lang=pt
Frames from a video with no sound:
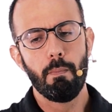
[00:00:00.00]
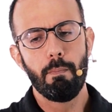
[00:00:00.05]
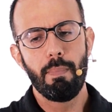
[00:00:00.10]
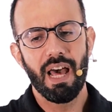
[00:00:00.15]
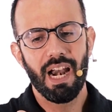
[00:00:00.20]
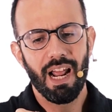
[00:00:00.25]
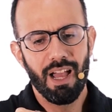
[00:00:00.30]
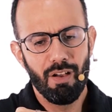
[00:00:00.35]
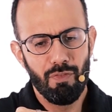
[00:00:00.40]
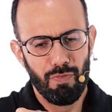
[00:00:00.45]

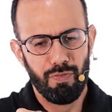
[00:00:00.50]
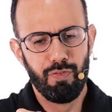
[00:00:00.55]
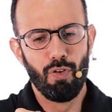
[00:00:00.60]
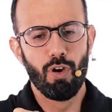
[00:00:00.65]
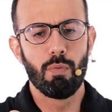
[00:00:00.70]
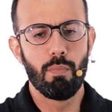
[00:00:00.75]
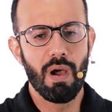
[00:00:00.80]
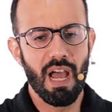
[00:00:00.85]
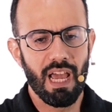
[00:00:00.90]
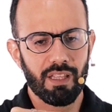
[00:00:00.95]
para
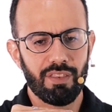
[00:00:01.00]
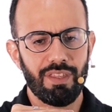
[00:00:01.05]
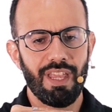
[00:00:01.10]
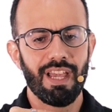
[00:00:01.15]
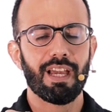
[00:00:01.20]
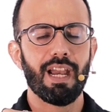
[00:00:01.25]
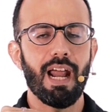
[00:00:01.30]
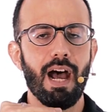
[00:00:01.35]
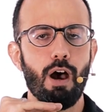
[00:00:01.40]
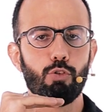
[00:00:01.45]
formar
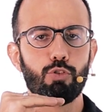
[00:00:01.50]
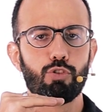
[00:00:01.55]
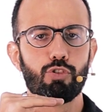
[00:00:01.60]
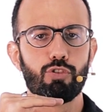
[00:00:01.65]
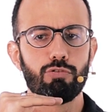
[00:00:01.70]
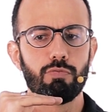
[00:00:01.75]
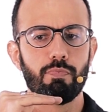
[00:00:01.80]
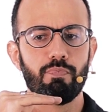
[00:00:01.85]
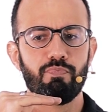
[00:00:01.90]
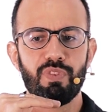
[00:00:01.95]

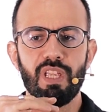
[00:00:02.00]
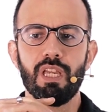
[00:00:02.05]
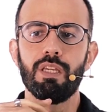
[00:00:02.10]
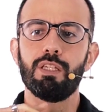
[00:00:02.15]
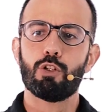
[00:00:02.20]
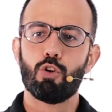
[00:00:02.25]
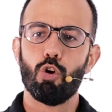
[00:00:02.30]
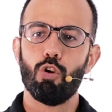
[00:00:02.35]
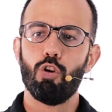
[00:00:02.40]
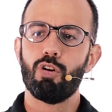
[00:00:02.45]
degraus
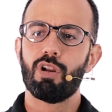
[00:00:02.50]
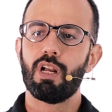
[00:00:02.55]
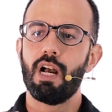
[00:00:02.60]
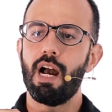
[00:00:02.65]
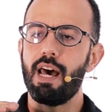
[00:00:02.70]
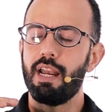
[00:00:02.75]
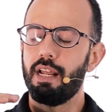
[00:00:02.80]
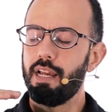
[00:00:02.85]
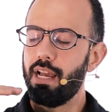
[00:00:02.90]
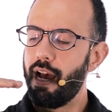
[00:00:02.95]
e
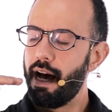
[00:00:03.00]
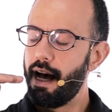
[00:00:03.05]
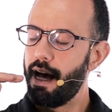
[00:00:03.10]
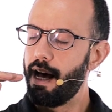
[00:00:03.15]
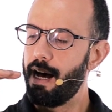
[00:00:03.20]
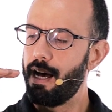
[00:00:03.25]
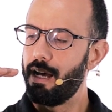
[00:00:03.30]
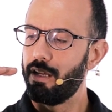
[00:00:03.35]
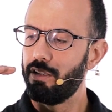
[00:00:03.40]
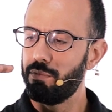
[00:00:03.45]
colocar
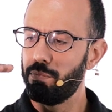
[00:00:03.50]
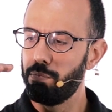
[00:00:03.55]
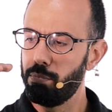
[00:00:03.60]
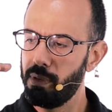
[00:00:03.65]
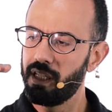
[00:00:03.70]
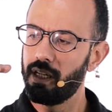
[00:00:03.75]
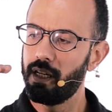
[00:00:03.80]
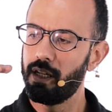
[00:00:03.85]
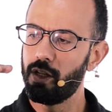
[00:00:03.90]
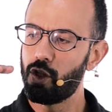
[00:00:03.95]
a
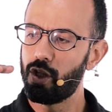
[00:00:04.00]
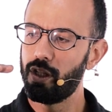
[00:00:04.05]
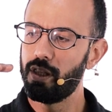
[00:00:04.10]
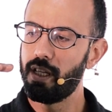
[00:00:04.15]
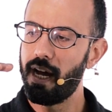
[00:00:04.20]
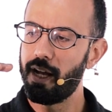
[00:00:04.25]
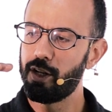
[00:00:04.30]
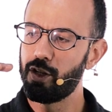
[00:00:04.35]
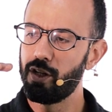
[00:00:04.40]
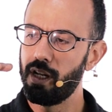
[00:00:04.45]
minha
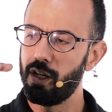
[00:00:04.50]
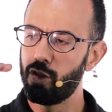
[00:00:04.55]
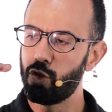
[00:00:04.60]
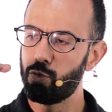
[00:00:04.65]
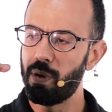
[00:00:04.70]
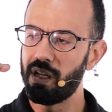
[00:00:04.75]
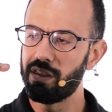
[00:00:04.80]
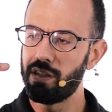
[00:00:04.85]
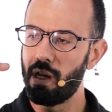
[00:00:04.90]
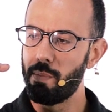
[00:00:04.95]
entidade nesse
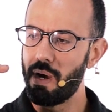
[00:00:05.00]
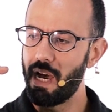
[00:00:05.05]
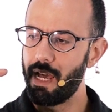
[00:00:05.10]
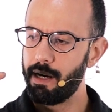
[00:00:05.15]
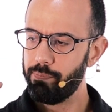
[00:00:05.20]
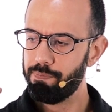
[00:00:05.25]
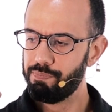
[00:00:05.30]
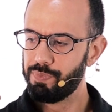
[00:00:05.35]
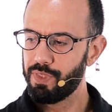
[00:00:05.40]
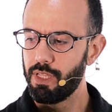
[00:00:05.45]

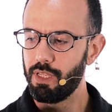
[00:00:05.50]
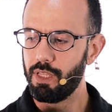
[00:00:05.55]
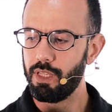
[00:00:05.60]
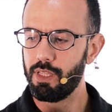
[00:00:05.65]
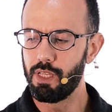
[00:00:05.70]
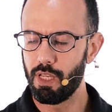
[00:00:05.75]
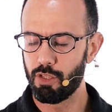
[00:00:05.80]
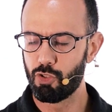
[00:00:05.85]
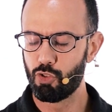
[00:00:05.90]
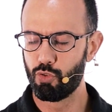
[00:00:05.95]
patamar
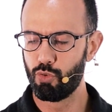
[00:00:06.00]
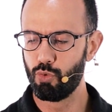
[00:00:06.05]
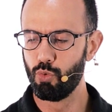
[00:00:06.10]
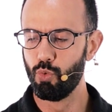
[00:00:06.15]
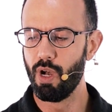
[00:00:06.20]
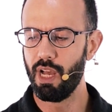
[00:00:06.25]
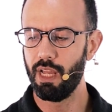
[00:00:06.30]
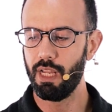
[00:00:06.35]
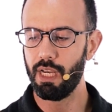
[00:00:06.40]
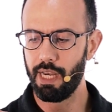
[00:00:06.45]
e a
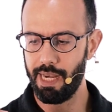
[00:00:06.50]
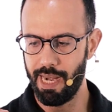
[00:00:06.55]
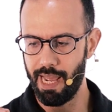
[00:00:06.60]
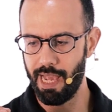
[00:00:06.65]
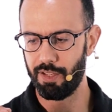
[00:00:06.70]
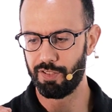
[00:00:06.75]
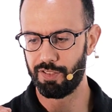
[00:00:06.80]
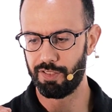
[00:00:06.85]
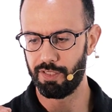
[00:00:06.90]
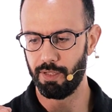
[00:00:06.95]
sua
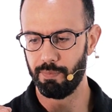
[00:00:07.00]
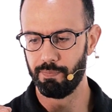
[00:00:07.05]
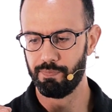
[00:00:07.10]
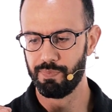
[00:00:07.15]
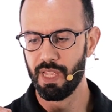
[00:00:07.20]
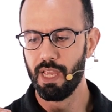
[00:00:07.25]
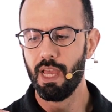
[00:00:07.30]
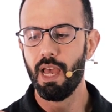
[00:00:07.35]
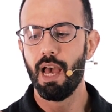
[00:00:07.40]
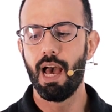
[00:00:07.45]
nessa.
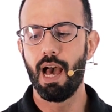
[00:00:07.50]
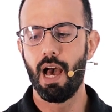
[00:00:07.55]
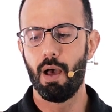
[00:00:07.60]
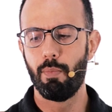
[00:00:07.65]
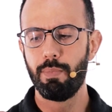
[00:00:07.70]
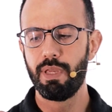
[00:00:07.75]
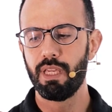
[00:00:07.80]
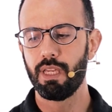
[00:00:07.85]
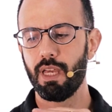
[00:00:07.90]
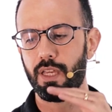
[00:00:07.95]
A
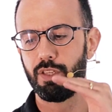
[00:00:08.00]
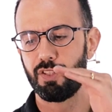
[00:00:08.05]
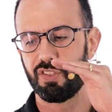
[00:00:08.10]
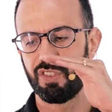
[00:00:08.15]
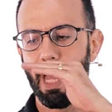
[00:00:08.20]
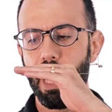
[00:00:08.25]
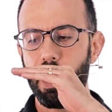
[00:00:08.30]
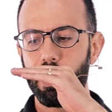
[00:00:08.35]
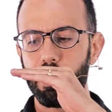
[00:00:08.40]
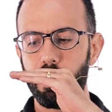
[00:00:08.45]
minha
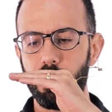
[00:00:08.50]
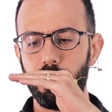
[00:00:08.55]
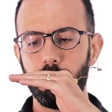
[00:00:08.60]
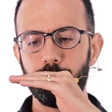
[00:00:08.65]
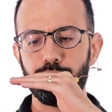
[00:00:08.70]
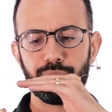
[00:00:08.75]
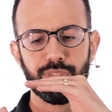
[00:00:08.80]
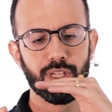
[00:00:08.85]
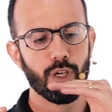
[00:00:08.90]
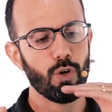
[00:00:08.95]
está
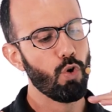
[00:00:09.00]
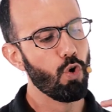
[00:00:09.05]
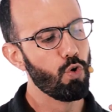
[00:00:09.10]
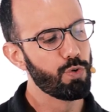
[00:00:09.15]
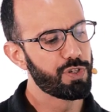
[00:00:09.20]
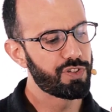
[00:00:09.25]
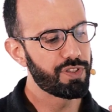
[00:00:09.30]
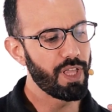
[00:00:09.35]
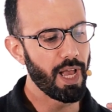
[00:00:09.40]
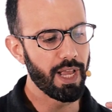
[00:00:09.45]
aqui, ou
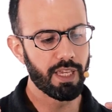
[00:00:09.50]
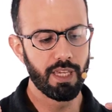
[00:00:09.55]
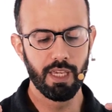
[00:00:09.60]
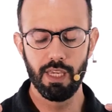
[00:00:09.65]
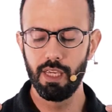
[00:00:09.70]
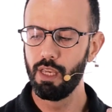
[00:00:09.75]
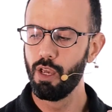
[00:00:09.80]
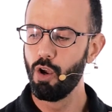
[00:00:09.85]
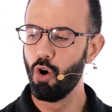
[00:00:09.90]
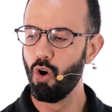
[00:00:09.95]
está
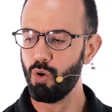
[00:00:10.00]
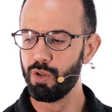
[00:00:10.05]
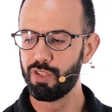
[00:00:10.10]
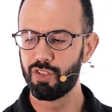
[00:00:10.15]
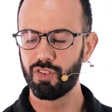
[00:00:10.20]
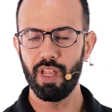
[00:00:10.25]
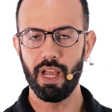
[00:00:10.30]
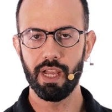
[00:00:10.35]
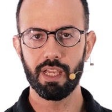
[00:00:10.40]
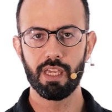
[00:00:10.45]
aqui, ou
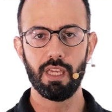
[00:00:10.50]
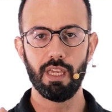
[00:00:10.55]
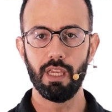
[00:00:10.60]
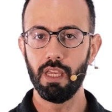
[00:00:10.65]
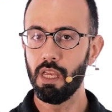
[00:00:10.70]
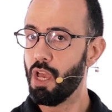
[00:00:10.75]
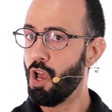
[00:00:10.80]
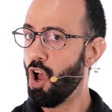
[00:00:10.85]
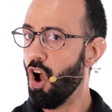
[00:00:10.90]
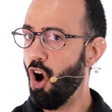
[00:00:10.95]
está
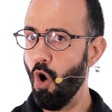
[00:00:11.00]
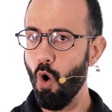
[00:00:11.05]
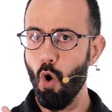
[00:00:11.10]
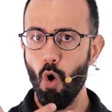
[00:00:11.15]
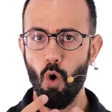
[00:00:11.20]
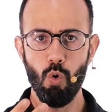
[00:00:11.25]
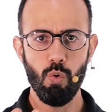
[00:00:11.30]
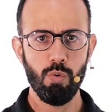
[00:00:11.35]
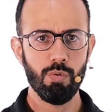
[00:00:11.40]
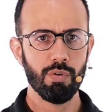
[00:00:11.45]
aqui,
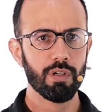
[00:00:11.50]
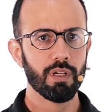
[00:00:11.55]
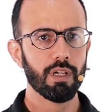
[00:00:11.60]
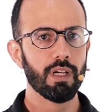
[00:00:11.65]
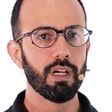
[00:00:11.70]
ou